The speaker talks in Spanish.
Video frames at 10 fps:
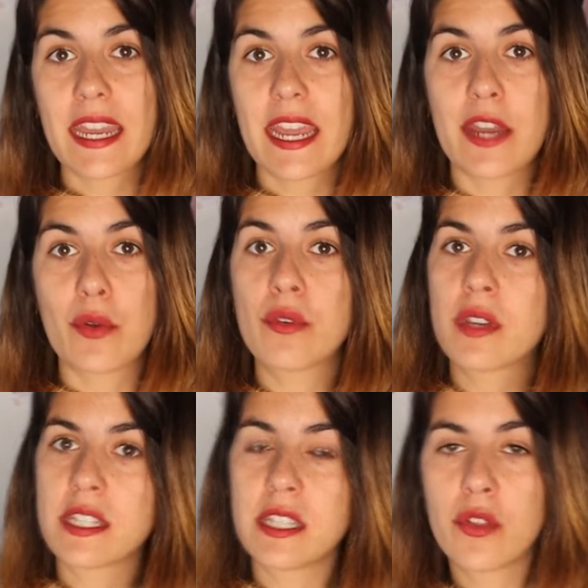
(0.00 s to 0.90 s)
crear
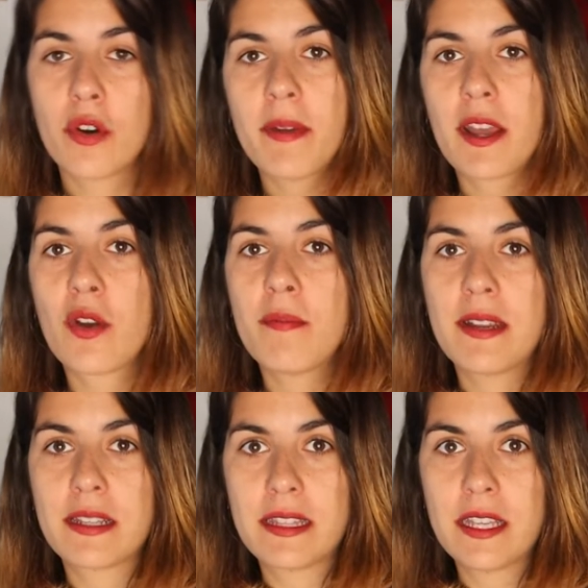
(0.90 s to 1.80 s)
un residuo para
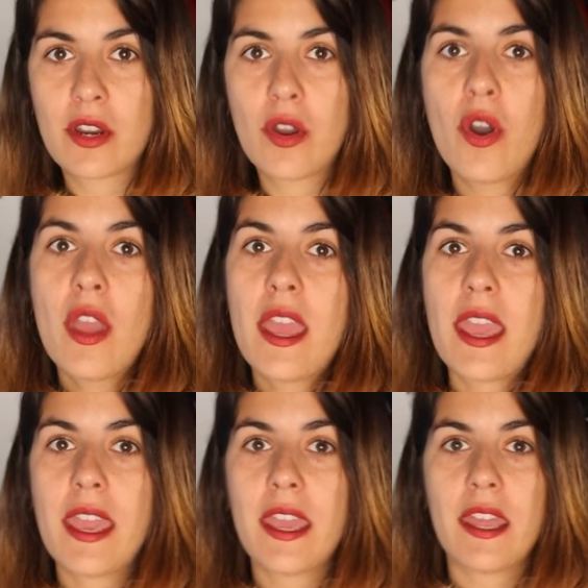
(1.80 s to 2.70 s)
convertirlo
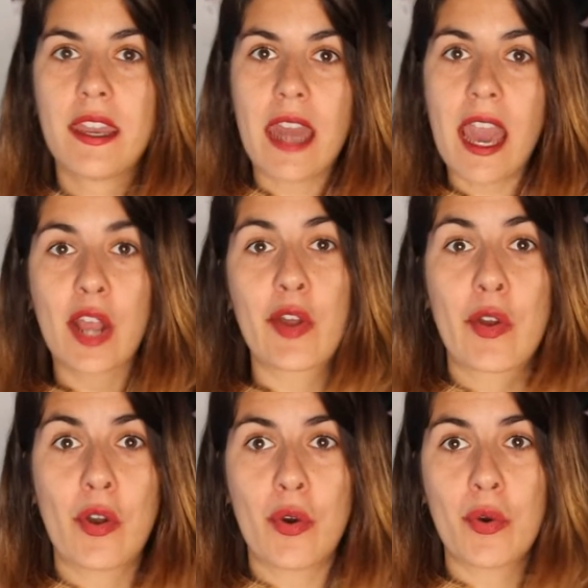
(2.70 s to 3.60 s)
en
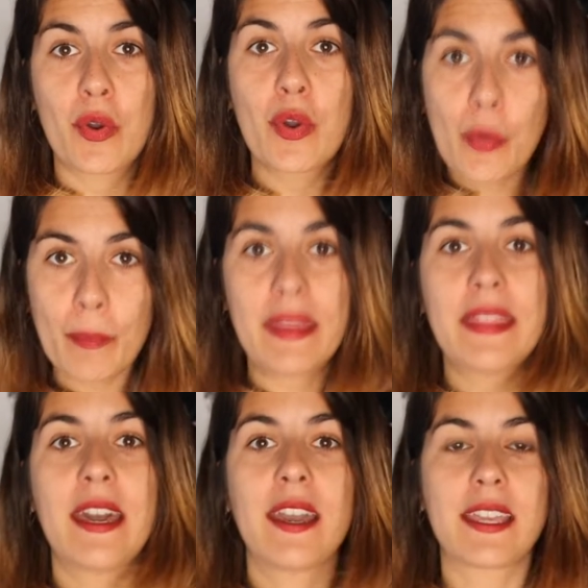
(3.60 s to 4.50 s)
algo con
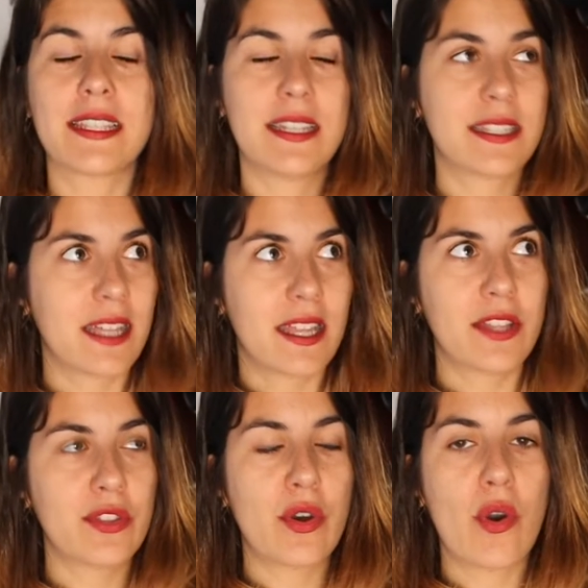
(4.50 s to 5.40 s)
vida que se le está
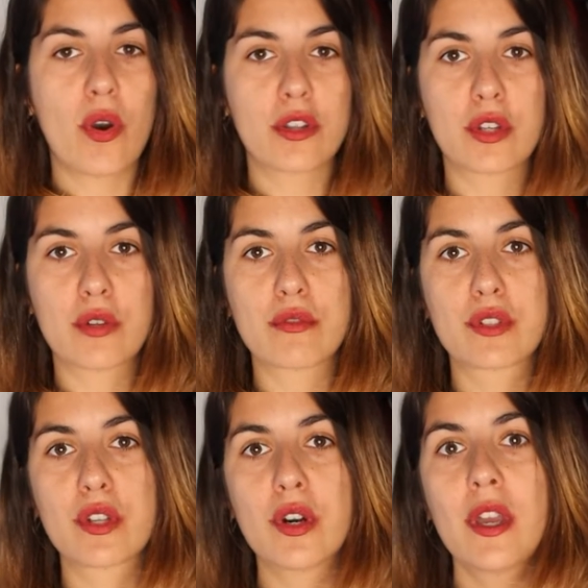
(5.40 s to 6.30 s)
dando otro
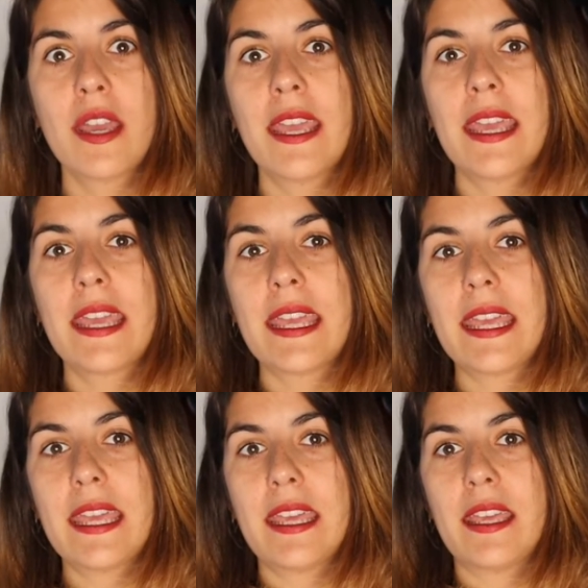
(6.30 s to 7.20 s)
uso
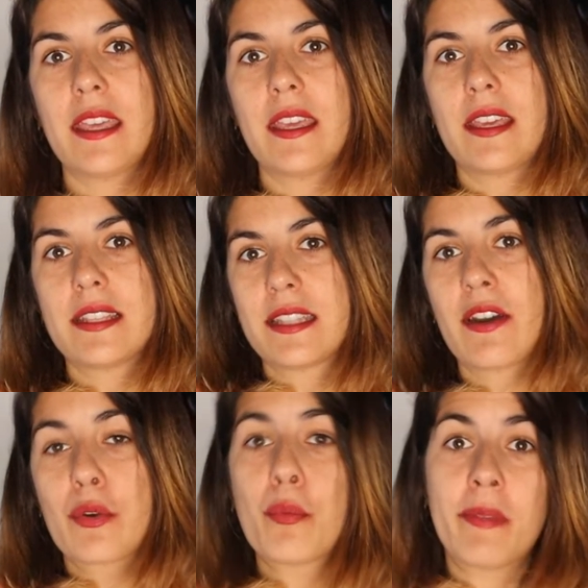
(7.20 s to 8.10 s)
y
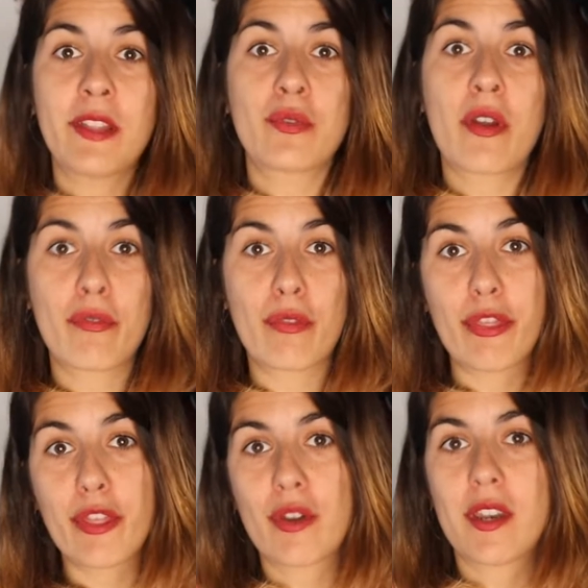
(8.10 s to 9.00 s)
está cumpliendo una
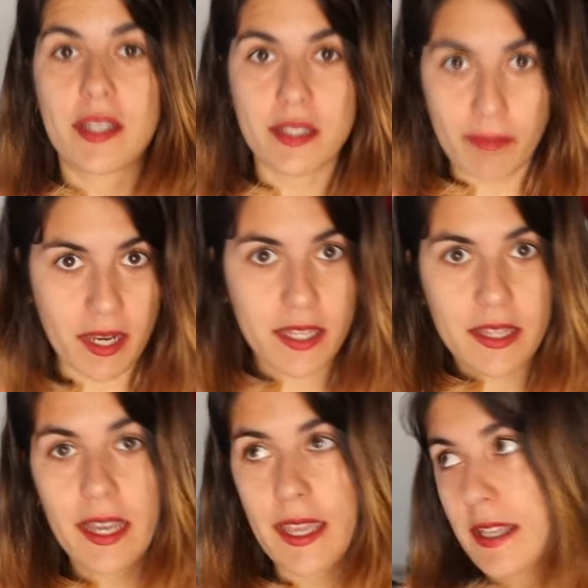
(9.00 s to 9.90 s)
función en este
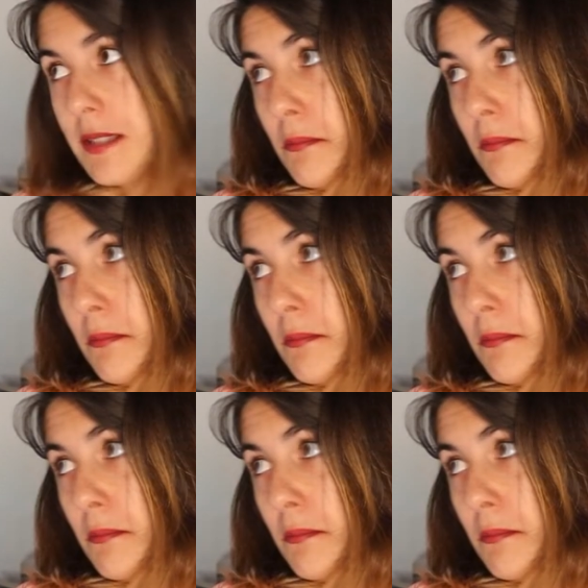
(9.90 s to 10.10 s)
planeta que